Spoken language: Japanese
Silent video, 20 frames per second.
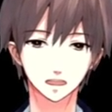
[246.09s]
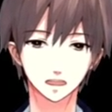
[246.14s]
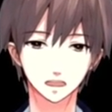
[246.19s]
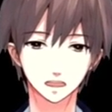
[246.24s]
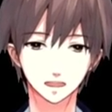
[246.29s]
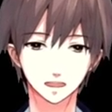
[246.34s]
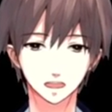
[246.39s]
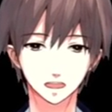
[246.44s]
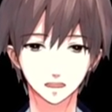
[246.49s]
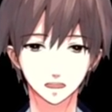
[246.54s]

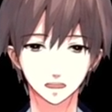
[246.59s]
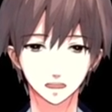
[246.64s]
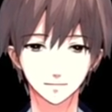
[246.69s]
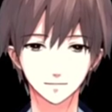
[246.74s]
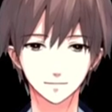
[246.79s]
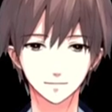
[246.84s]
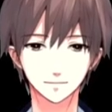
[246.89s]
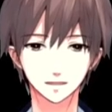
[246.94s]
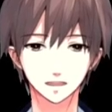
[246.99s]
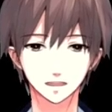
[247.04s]
えー、
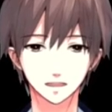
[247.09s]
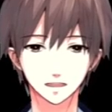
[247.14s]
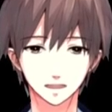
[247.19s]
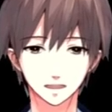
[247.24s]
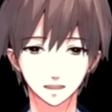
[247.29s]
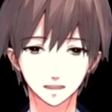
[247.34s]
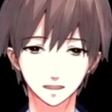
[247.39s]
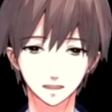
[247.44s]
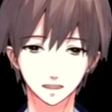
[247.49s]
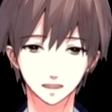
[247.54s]
パラソルを
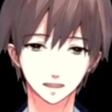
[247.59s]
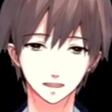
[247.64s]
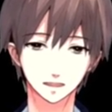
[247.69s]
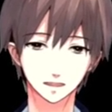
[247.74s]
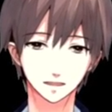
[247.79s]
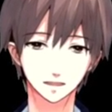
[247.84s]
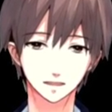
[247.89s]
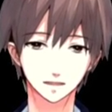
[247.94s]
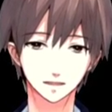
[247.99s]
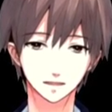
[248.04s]
差して、
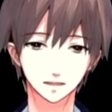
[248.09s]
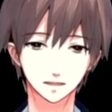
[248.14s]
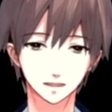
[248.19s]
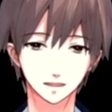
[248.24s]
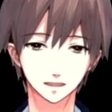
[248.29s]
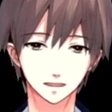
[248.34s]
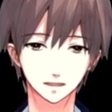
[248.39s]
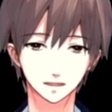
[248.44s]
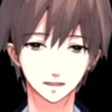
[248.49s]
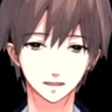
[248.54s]
え
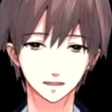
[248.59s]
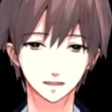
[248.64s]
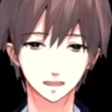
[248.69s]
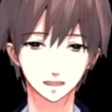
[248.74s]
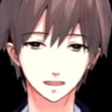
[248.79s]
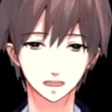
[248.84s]
そこで、